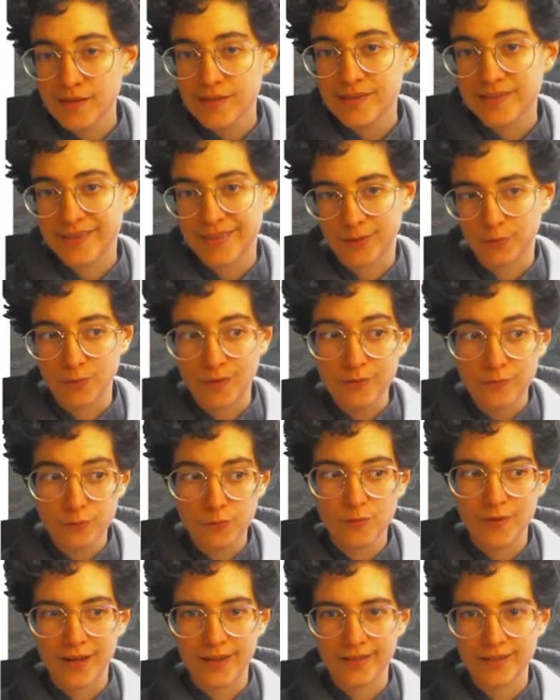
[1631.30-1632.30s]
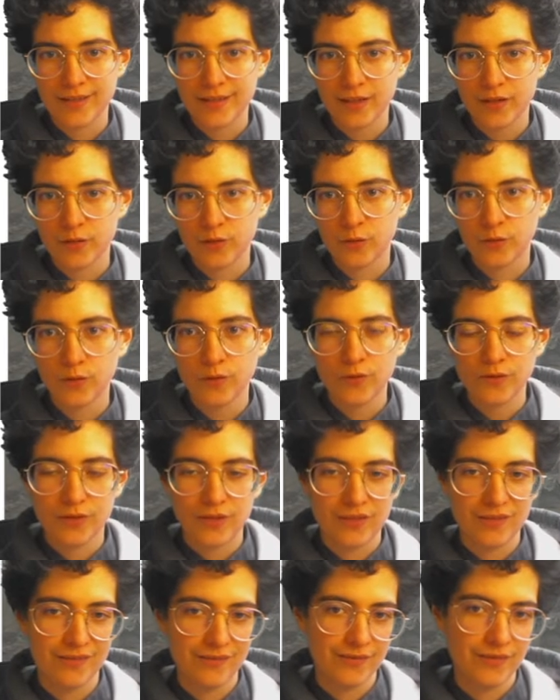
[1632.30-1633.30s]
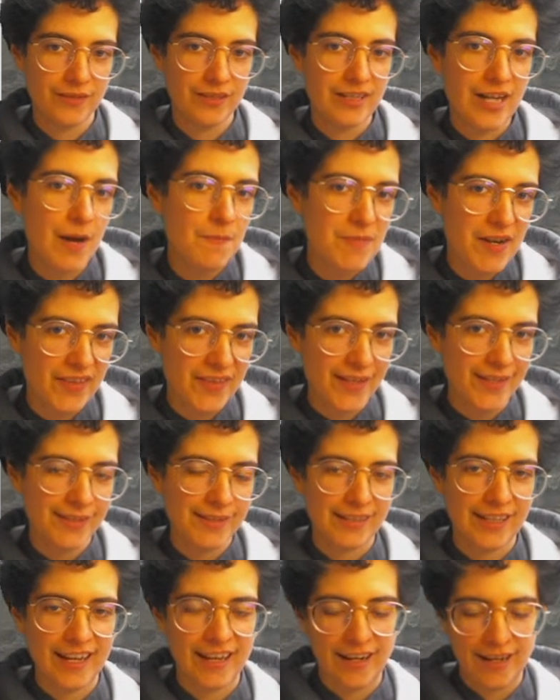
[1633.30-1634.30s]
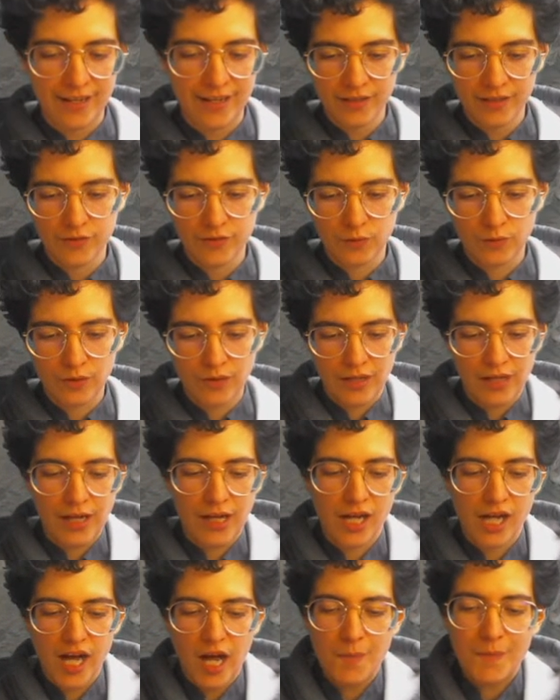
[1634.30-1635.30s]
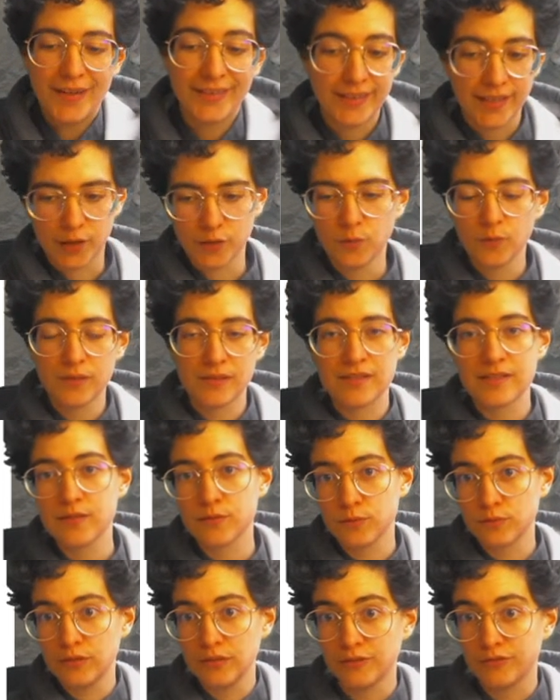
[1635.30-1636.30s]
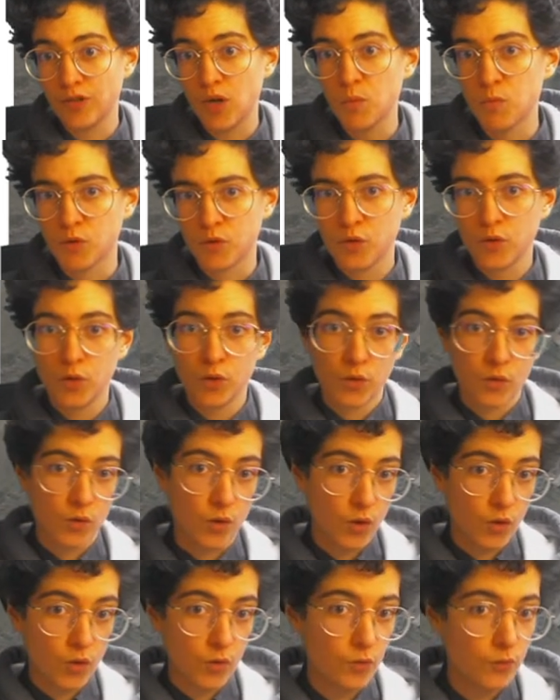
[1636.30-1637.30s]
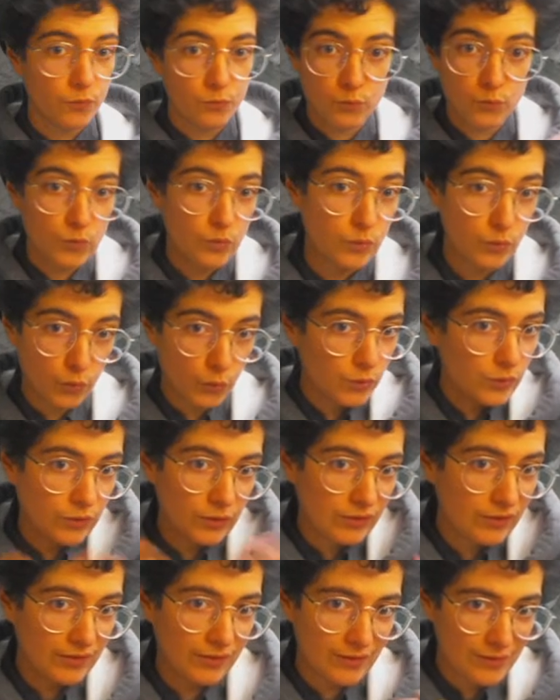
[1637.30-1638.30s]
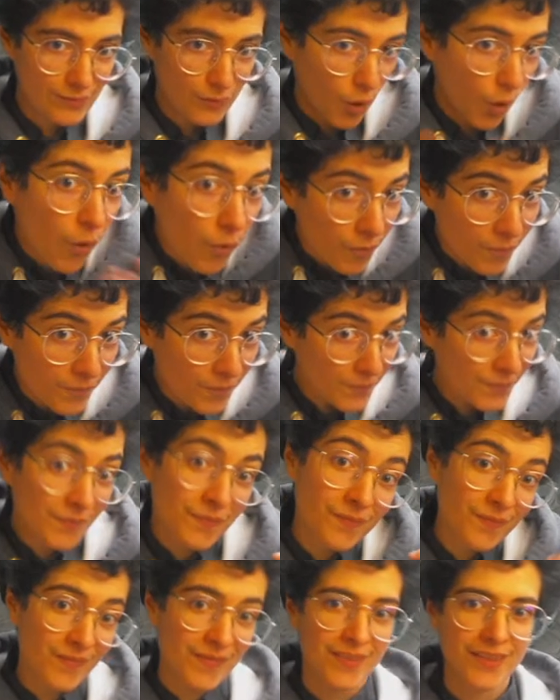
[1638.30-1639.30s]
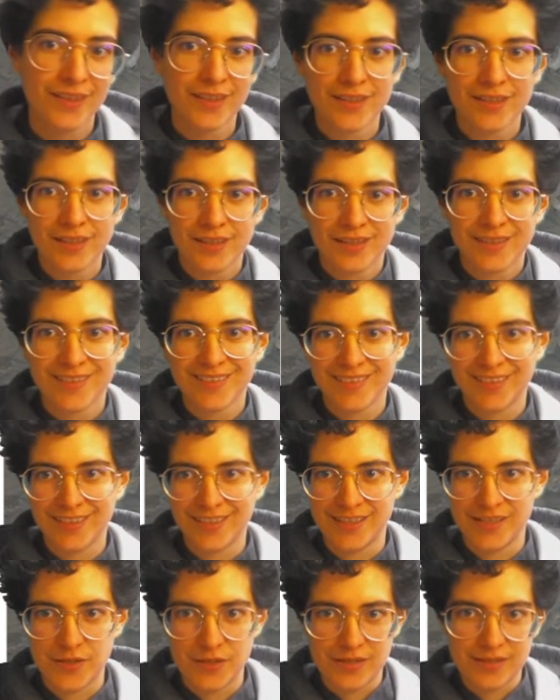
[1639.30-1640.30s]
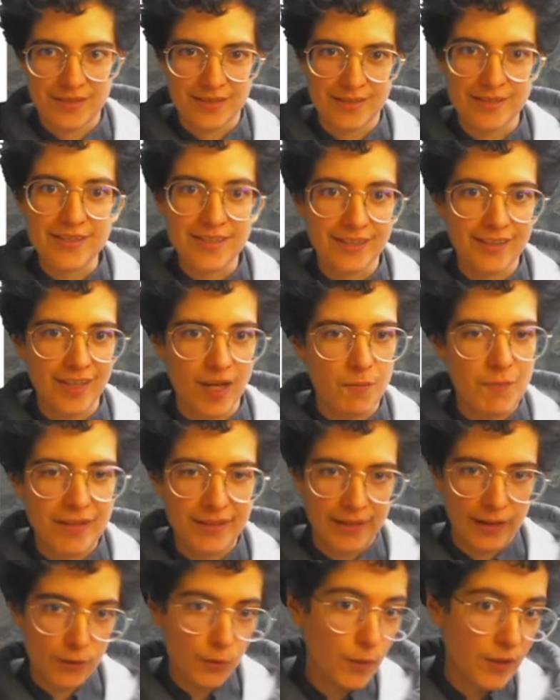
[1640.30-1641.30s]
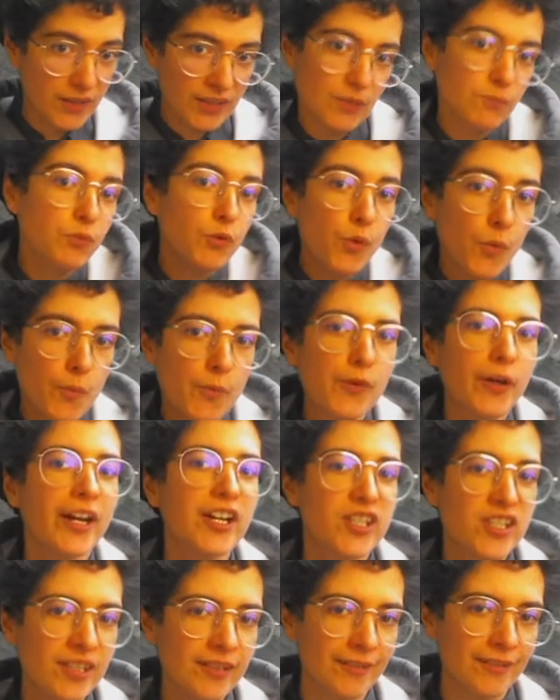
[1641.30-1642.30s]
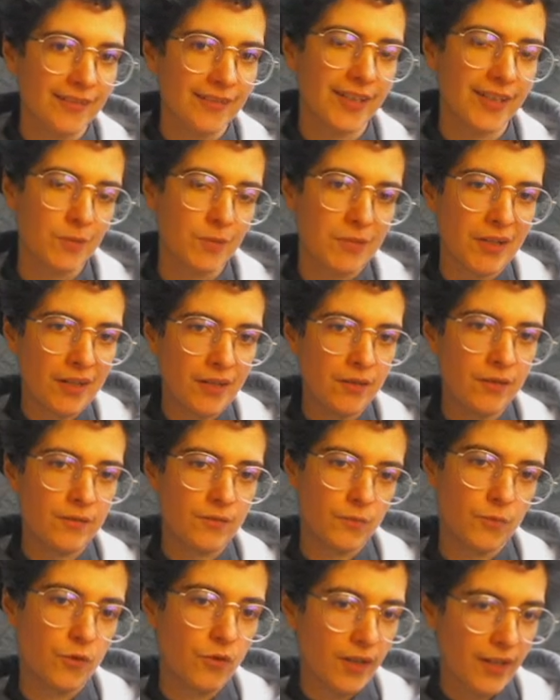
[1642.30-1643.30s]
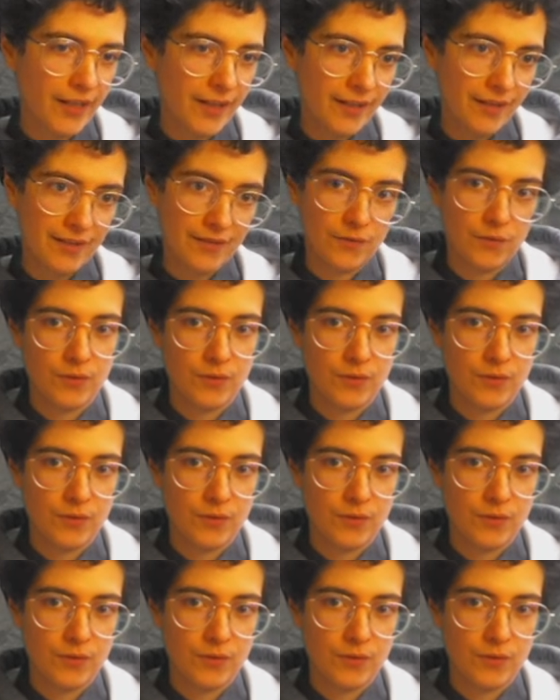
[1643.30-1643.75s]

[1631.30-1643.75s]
ça doit vouloir dire que la planète, elle a un matériau qui se déforme euh, de temps. Euh, si c'était un matériau qui était beaucoup plus rigide, eh ben, on aurait